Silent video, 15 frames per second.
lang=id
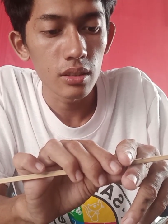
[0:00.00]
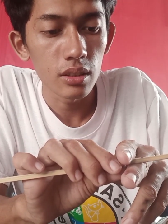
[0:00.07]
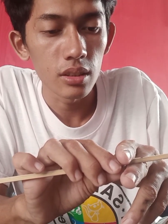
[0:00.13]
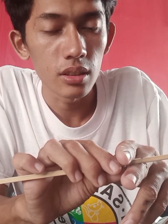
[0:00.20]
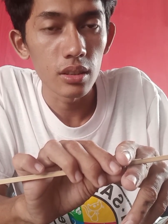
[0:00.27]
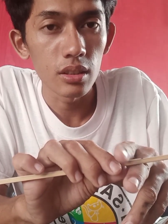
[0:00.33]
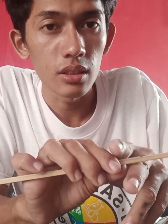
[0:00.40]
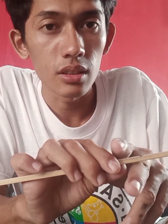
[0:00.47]

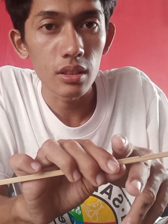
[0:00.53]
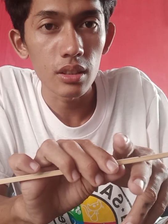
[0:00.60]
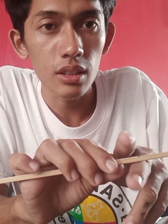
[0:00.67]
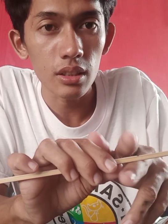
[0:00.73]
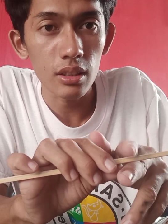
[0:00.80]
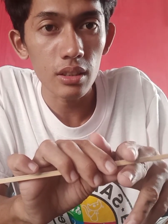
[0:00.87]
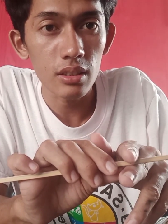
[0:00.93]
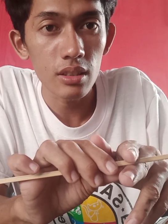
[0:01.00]
Eh,
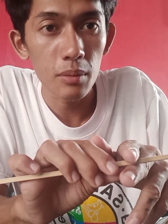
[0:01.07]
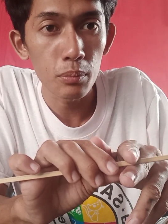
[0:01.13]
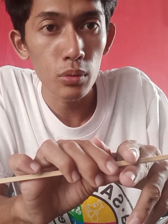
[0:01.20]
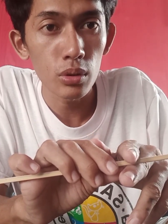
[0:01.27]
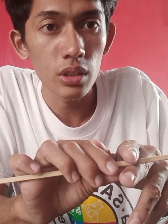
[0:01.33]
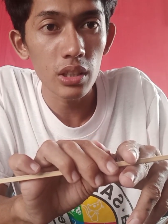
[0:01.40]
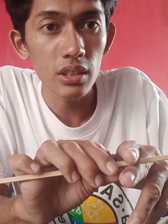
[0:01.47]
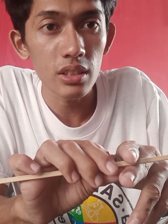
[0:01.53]
kertasnya
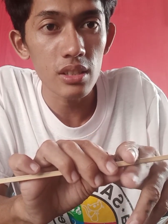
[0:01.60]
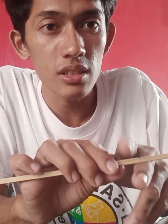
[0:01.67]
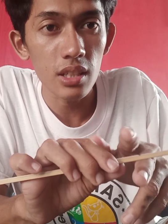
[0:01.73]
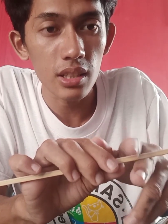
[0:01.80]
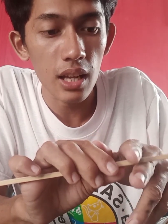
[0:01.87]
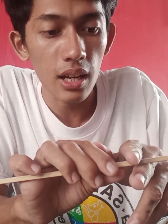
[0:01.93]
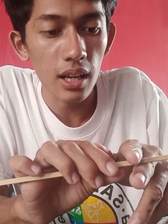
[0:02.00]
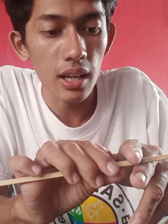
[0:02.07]
pun kertas
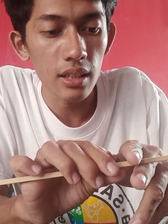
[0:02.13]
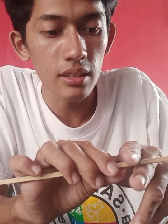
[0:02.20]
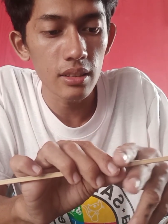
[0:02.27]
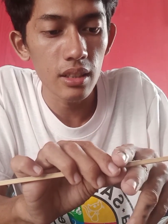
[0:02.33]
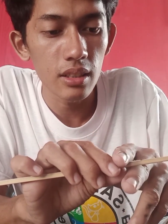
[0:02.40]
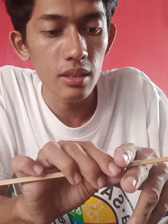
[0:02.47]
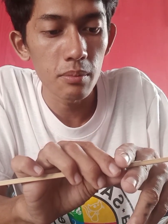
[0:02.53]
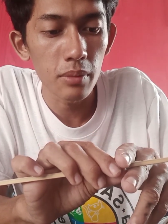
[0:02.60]

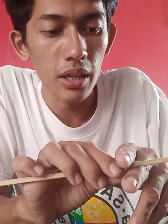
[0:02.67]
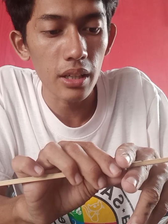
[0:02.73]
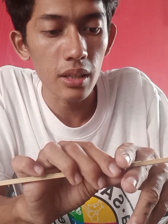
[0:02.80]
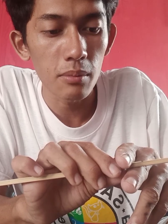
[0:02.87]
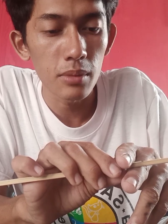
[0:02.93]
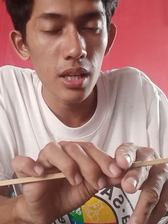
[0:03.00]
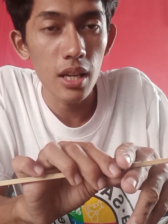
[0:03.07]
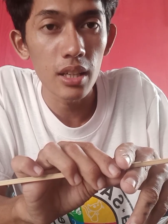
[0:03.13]
cetakan jadi
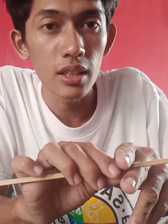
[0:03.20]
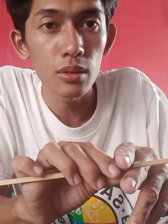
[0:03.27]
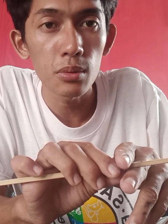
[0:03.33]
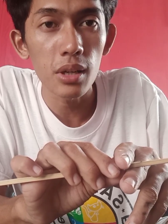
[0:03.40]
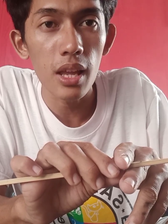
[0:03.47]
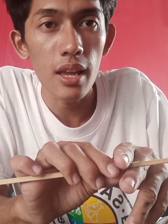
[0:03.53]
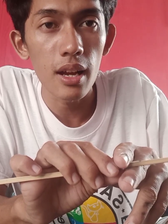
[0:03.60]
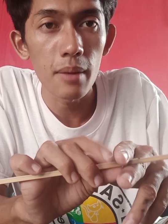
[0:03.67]
mereka bilang itu
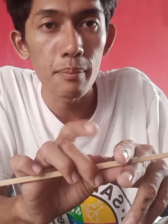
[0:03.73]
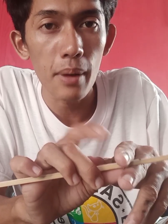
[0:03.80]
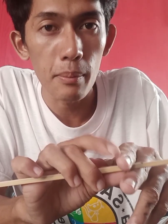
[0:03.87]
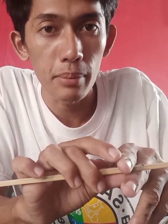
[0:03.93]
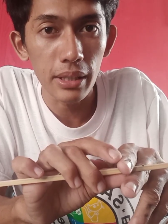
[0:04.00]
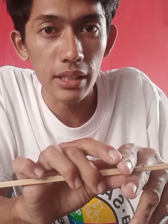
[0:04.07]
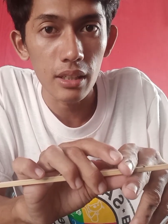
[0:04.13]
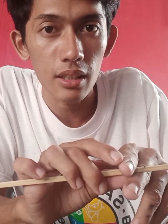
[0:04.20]
kelayangan
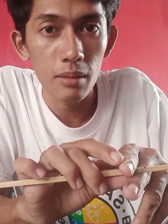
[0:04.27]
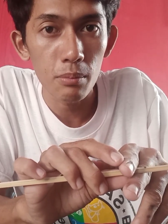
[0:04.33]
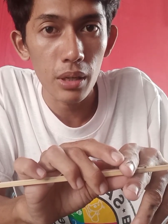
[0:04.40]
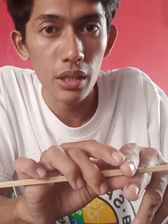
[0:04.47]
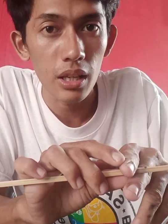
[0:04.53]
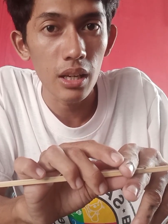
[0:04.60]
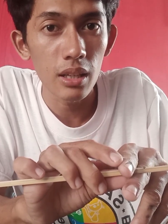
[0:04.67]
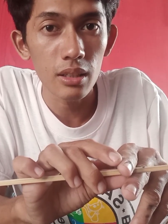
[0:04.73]
pabrik
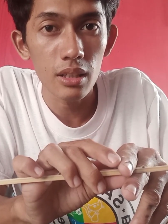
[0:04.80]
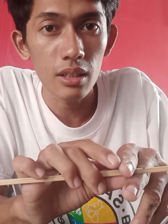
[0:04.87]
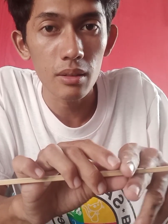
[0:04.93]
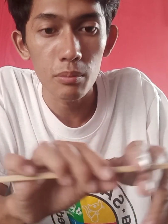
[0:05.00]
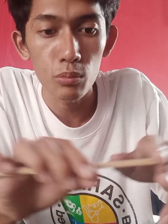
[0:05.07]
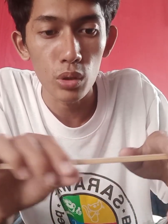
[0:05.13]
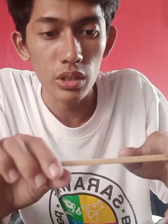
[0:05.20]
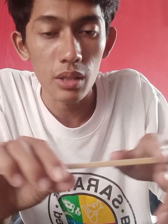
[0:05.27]
padahal
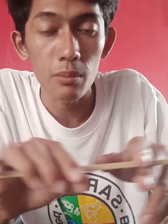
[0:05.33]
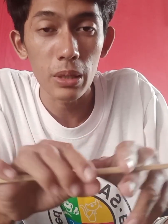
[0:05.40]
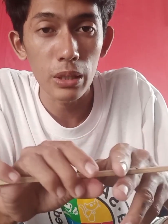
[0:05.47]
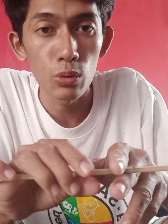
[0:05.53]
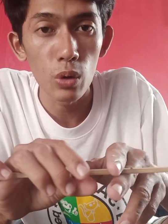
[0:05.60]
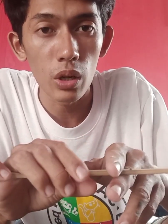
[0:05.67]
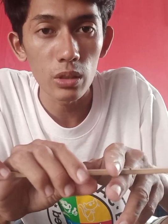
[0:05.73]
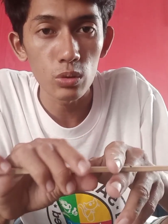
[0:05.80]
buatan
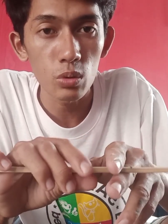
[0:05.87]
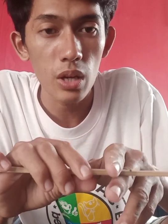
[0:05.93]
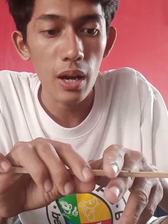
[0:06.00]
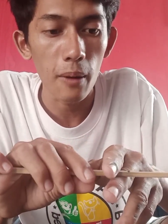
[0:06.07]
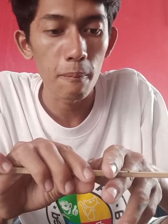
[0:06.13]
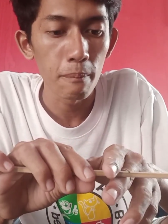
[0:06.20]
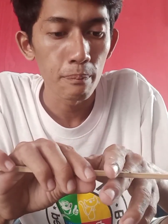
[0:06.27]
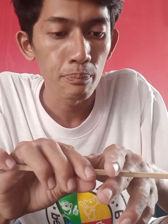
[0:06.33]
manual
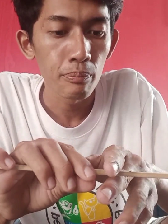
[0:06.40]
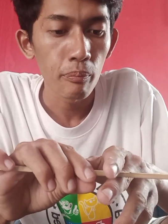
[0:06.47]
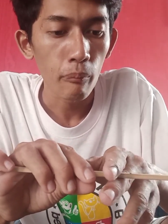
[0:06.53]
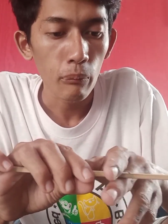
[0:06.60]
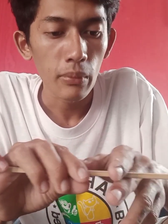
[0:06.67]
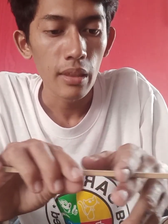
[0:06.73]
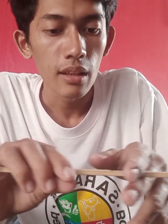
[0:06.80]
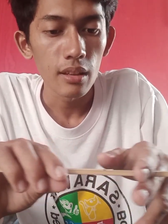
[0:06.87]
juga
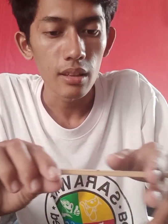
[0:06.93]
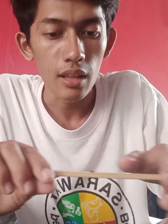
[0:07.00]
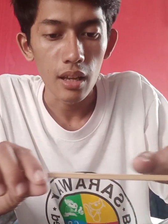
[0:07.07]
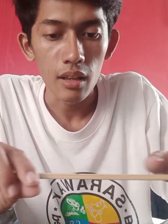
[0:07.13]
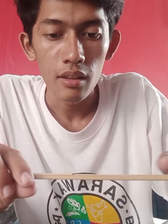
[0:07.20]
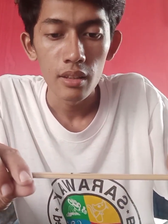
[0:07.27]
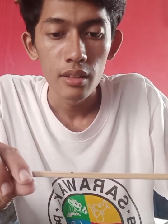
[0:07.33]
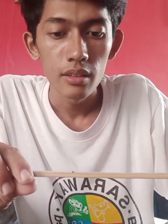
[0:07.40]

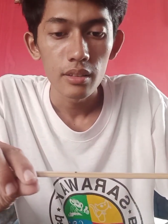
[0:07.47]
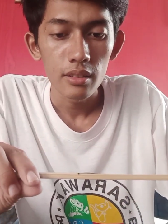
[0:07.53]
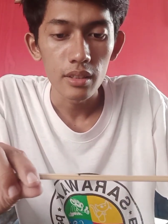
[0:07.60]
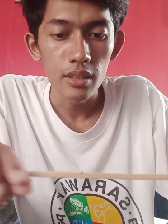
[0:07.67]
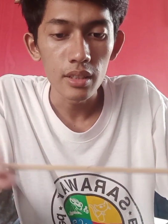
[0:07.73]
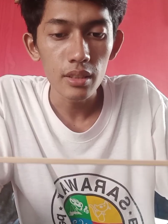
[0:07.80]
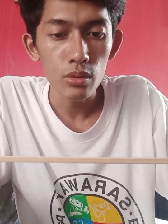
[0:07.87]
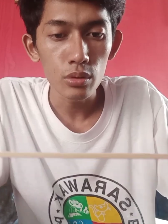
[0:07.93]
nah
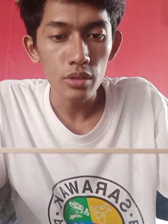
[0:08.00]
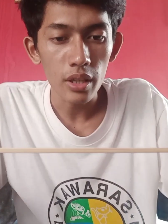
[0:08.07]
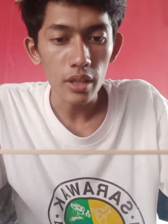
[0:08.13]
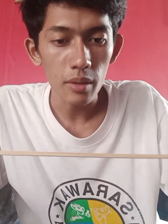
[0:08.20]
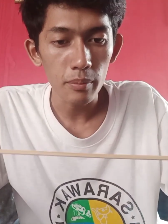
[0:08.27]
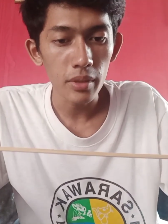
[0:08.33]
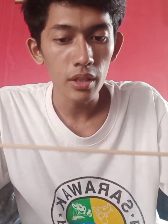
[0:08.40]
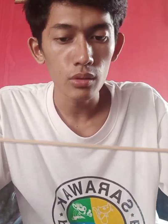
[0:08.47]
jadi itu
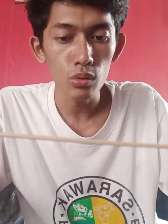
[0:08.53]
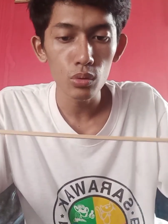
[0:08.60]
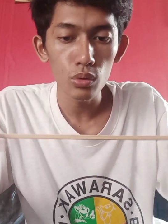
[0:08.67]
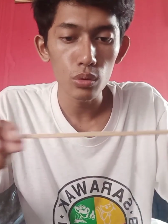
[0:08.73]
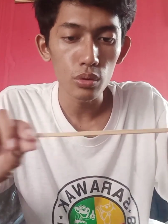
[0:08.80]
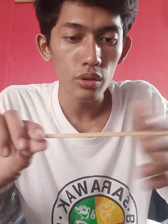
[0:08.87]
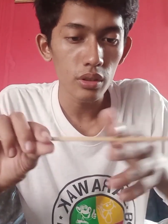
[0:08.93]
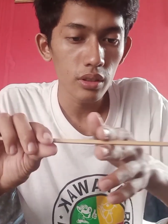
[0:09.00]
sayapnya
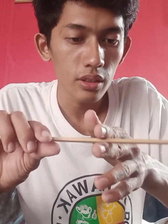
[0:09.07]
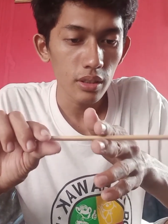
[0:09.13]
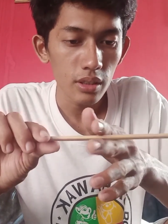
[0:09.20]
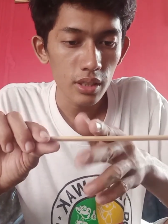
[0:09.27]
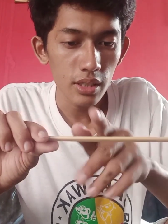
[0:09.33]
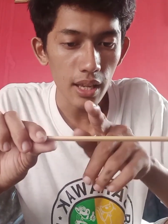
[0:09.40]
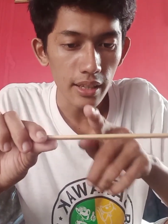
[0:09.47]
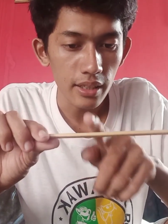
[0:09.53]
itu
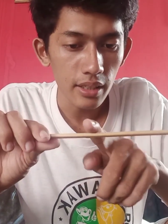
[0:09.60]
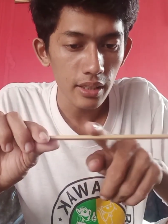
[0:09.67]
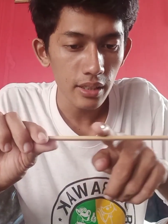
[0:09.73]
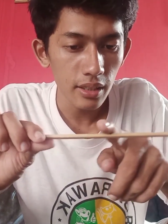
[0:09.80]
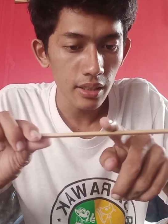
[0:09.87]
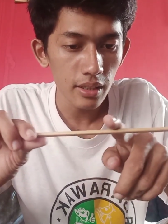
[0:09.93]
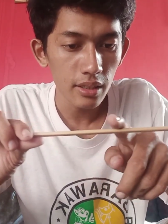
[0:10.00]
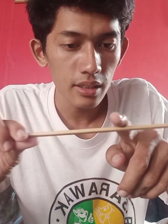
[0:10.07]
di daging
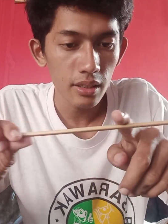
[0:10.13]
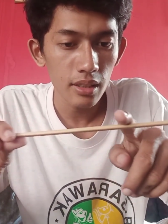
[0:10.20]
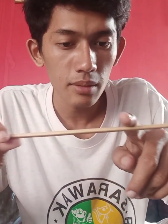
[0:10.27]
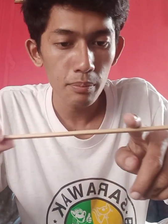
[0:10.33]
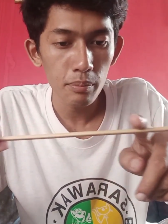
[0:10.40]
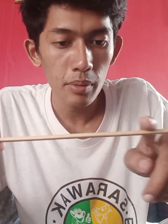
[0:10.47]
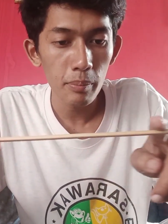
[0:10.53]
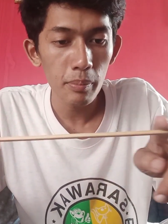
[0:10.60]
ini
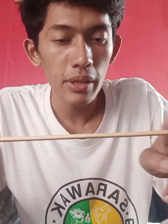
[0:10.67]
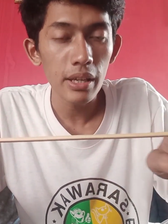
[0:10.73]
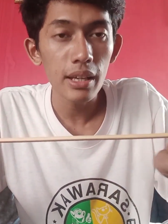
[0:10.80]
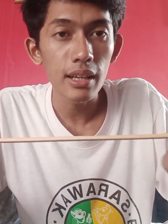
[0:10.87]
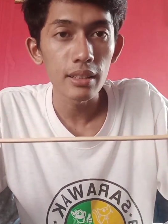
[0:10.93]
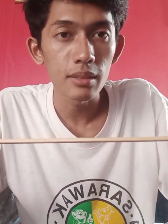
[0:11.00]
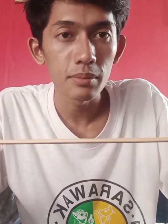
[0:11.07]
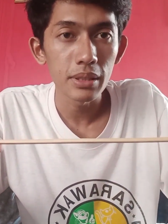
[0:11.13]

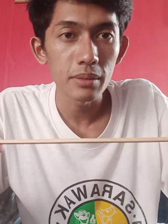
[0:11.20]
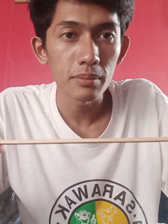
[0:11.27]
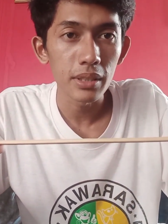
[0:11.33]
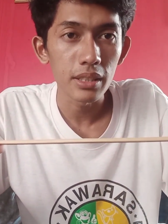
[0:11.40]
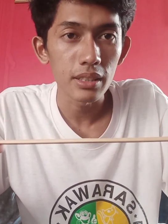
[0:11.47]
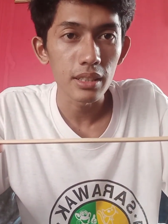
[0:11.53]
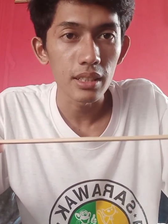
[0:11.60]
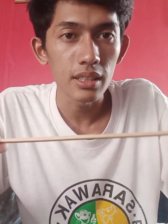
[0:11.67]
dipipihkan
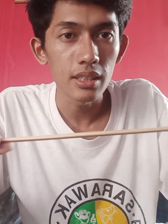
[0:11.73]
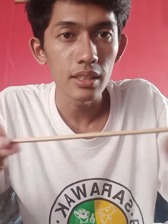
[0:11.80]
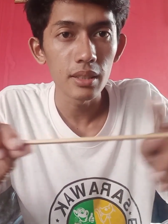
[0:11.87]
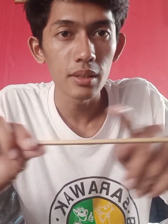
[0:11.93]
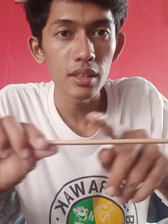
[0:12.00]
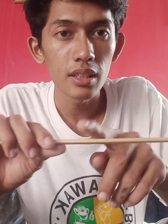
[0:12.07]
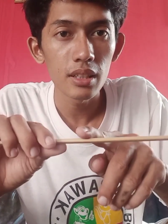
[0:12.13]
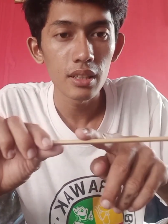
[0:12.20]
teman-teman
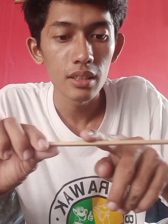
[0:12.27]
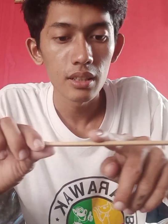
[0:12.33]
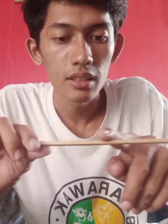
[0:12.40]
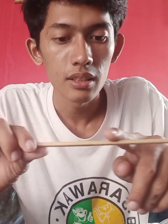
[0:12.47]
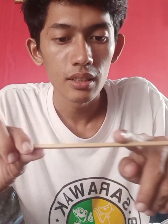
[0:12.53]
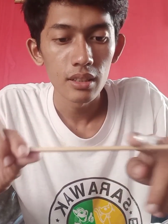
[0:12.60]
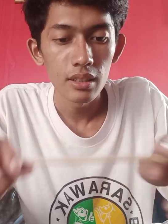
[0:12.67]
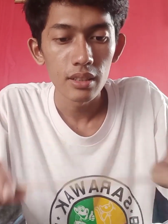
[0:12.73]
jadi
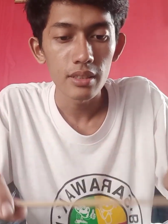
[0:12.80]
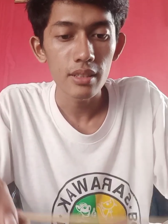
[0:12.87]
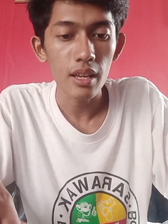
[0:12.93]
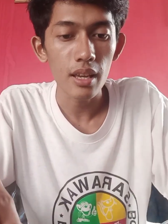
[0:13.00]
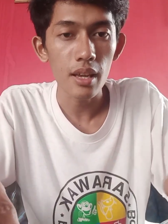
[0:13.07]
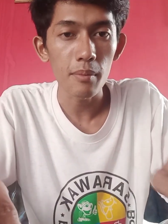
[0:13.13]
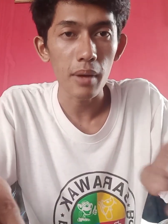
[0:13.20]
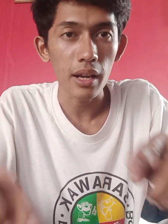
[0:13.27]

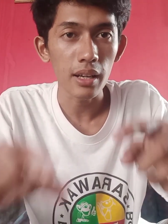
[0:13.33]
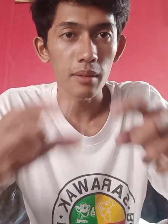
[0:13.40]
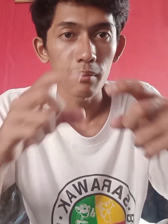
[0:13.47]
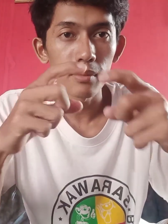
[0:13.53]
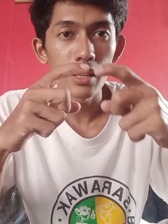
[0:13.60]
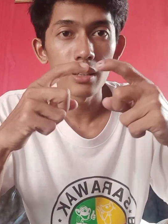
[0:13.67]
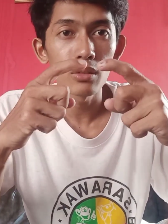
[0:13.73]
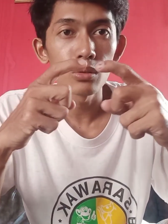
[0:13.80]
sayap akan
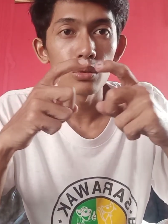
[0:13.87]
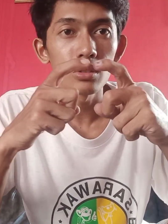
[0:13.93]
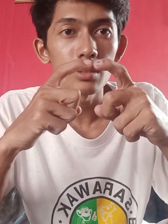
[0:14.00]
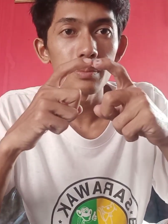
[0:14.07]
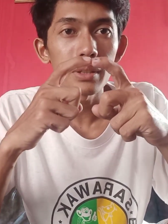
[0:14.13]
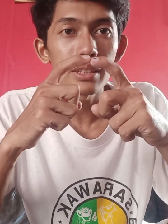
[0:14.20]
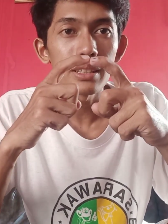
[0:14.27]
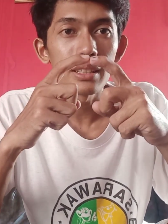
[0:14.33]
melengkung
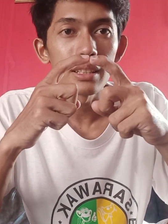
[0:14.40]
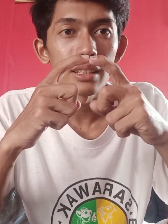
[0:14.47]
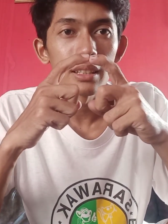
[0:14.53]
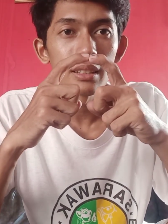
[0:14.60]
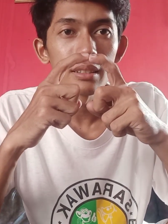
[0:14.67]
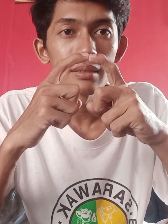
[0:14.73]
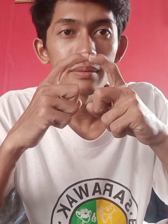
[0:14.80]
seperti ini